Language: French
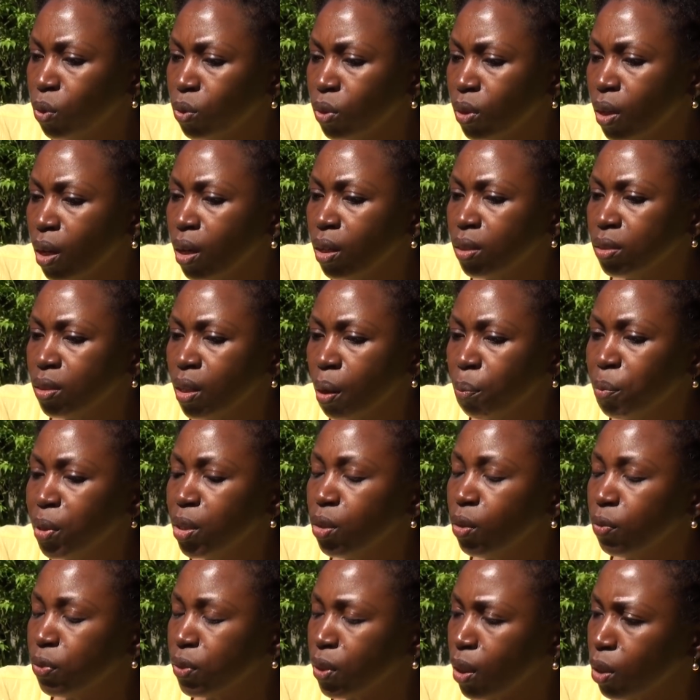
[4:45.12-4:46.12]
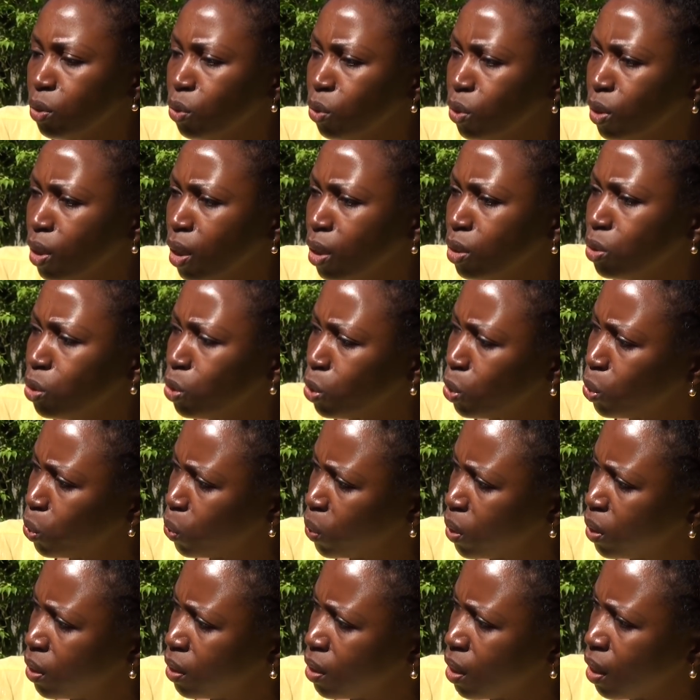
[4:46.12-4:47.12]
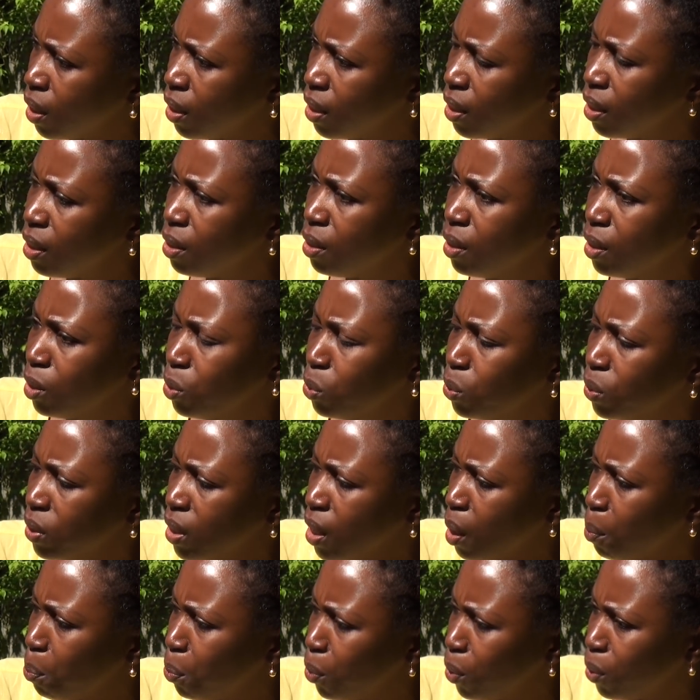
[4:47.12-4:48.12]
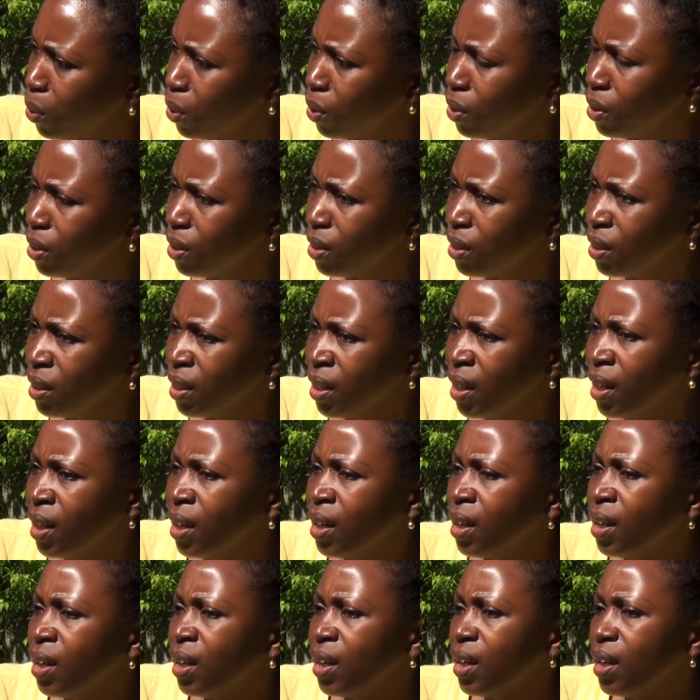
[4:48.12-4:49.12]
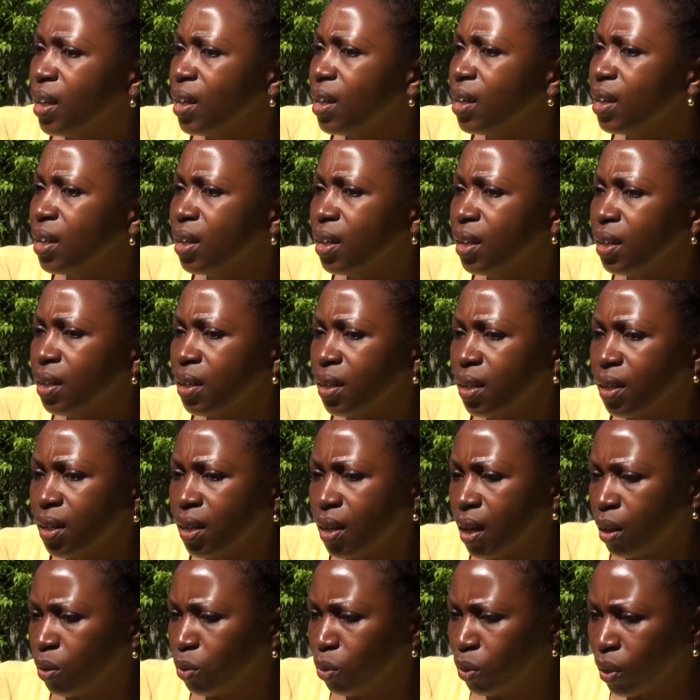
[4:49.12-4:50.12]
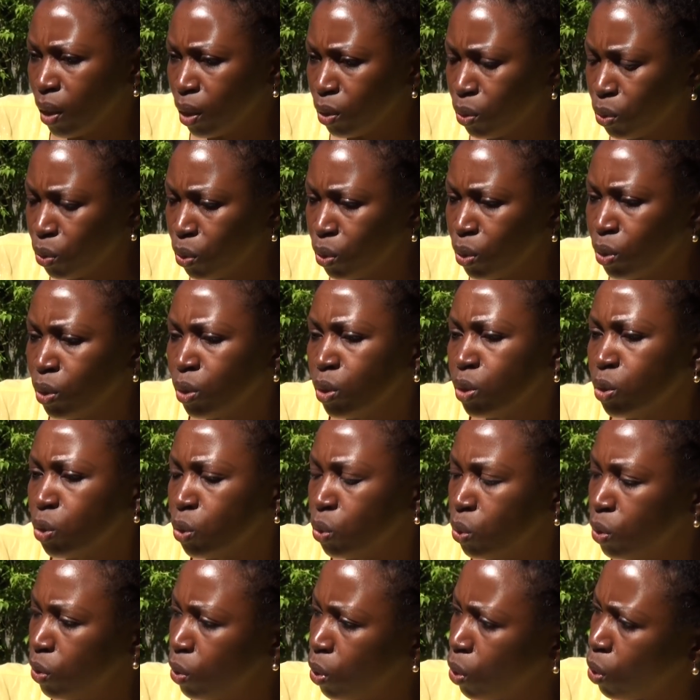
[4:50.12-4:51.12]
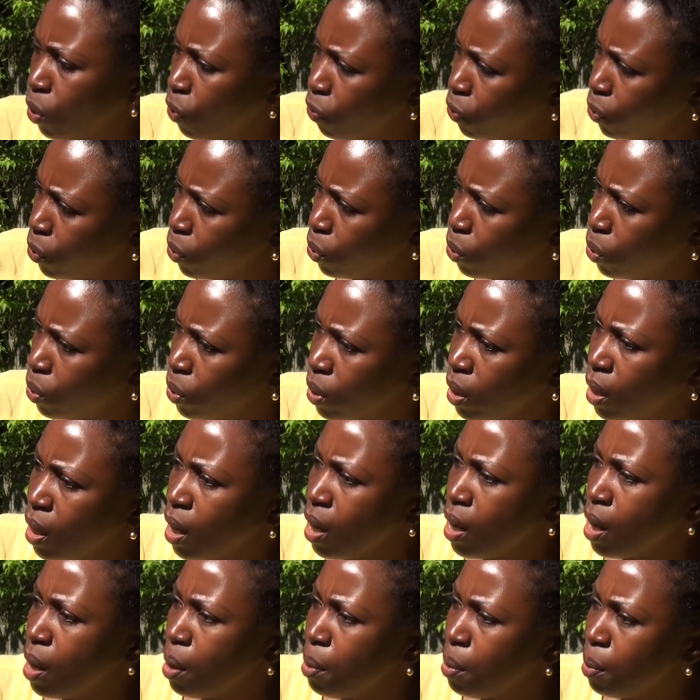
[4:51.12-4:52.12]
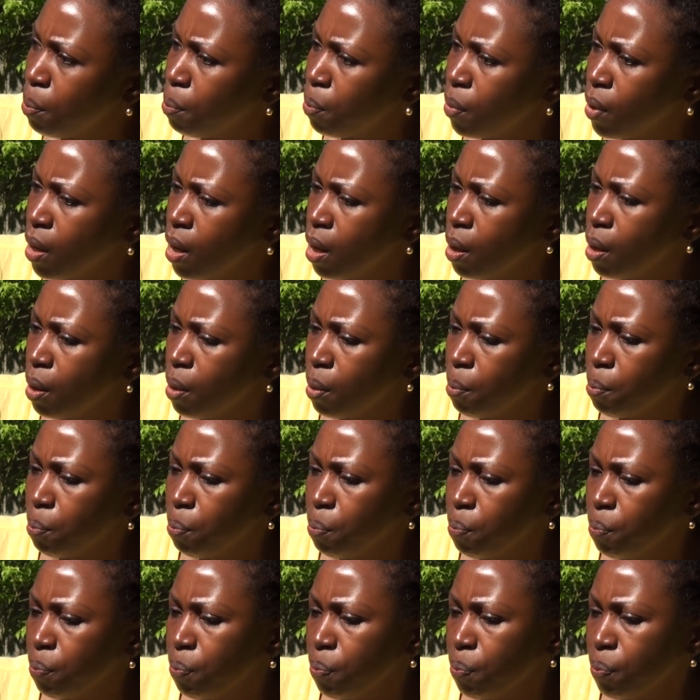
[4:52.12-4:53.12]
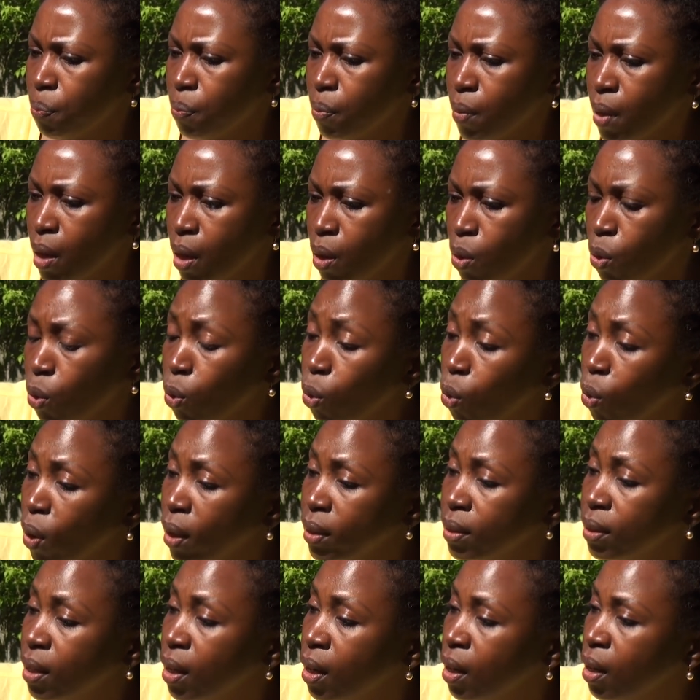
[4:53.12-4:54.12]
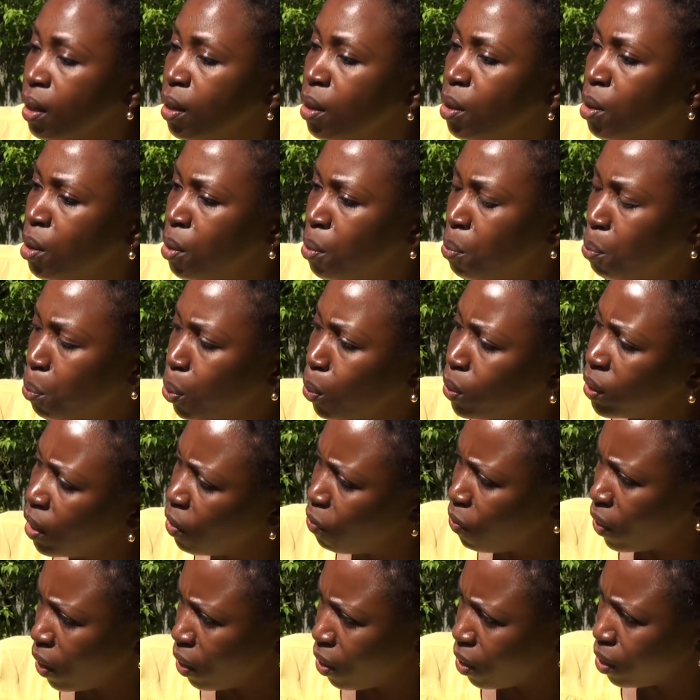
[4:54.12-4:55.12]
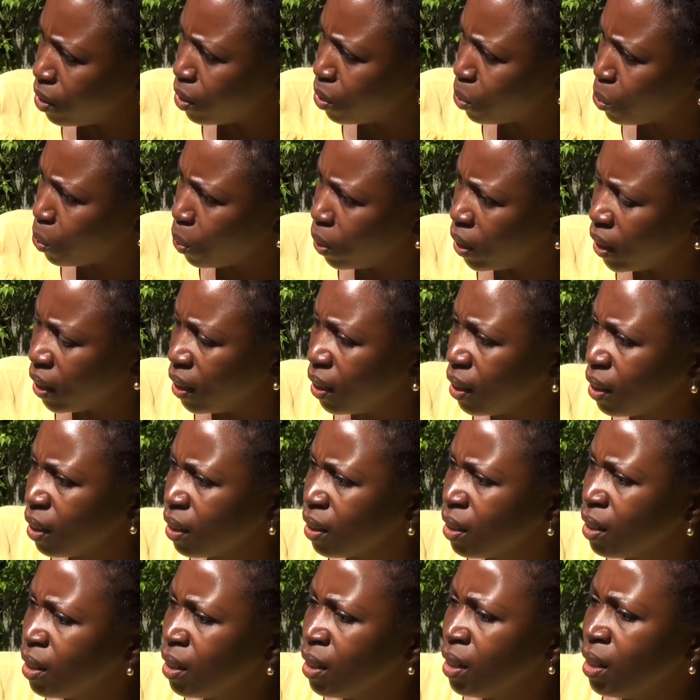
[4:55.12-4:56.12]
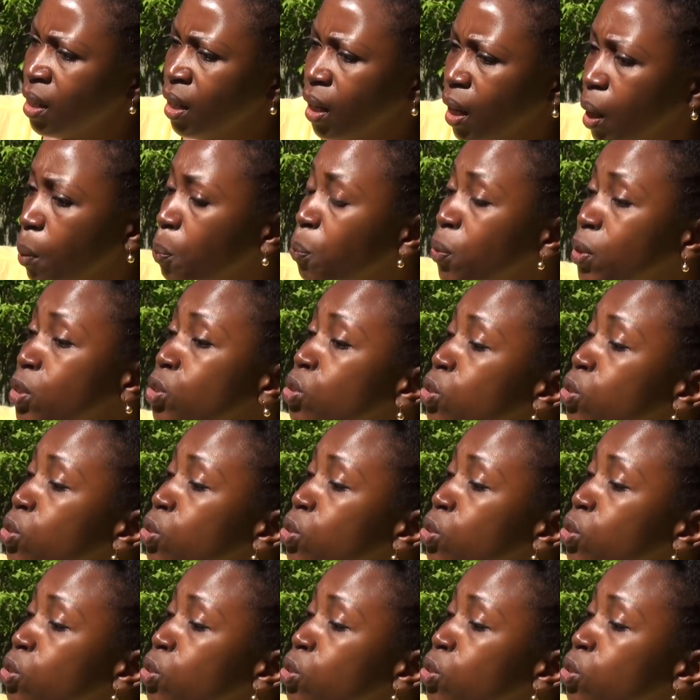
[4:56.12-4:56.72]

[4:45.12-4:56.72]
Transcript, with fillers: 90, en 1990, je suis allée étudier en Pologne et en 92, je suis revenue au Rwanda pour des vacances scolaires. Et puis